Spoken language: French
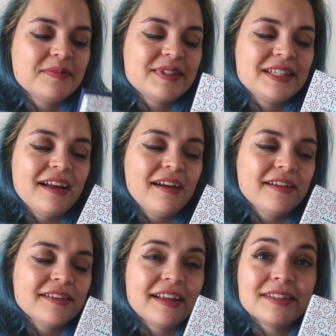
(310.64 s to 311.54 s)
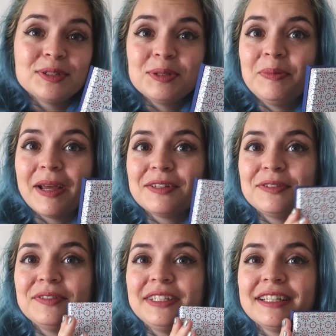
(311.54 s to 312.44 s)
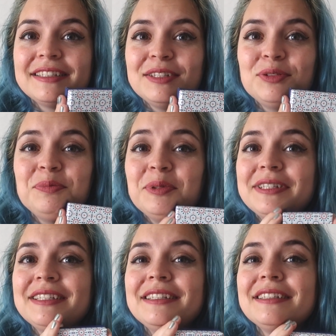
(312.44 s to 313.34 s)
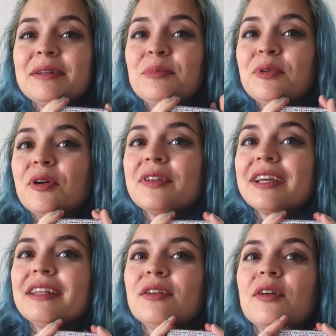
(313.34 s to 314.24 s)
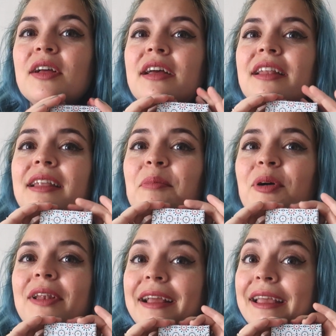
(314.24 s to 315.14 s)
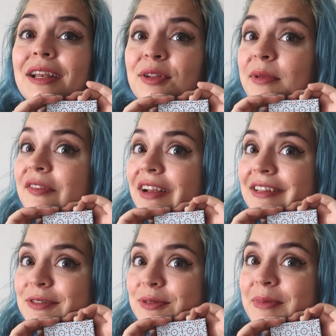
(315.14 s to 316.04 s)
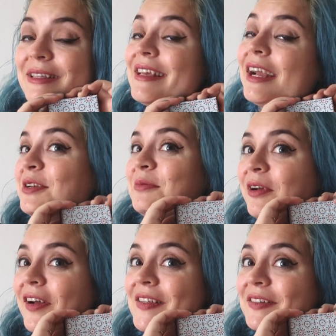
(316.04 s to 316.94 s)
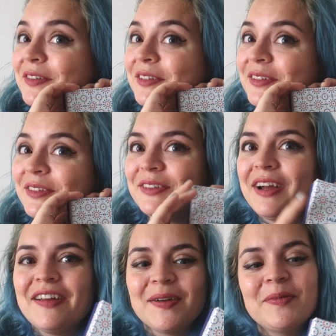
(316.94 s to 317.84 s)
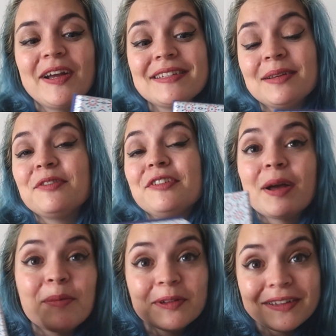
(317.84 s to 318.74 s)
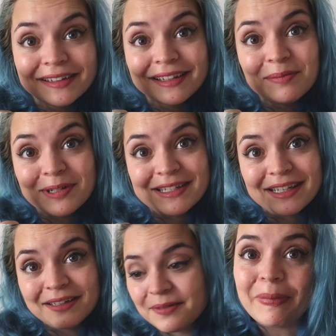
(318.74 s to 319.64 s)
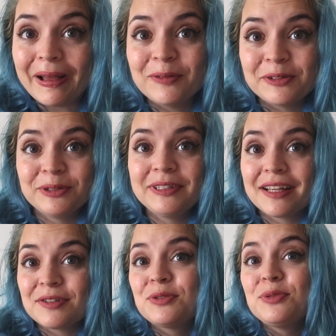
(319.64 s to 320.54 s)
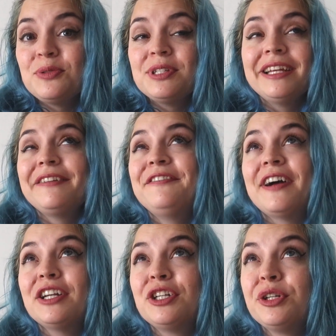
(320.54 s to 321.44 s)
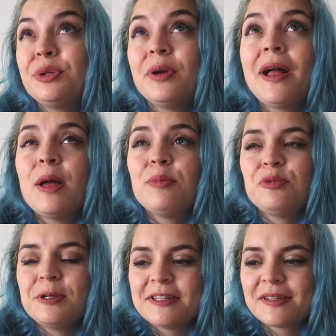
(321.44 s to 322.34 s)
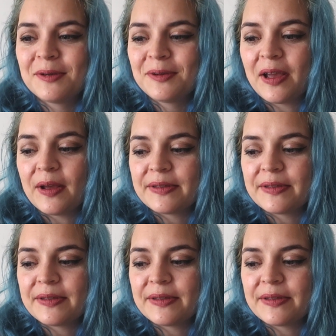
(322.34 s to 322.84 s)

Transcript: c'est un, un, super souvenir, c'est tout petit, ça peut rentrer dans n'importe laquelle de mes valises ou de mes sacs, je peux avoir ces photos toujours avec moi et ça me fait vraiment très très plaisir. Parlons ensuite d'un sujet fâcheux puisque euh,